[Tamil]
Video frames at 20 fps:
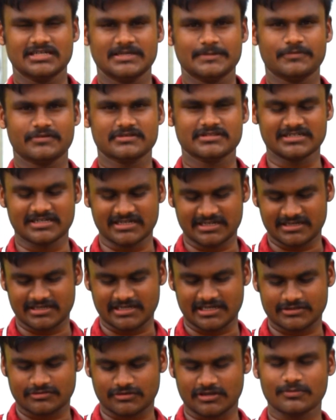இப்போ வந்துட்டு
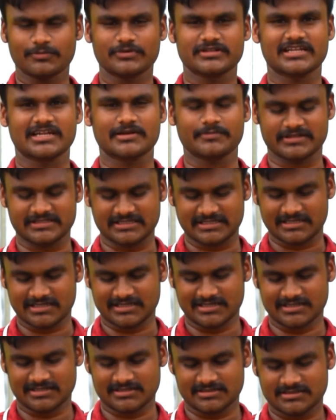நான் சொல்ல போகிறது என்னென்னு பார்த்தீங்கன்னா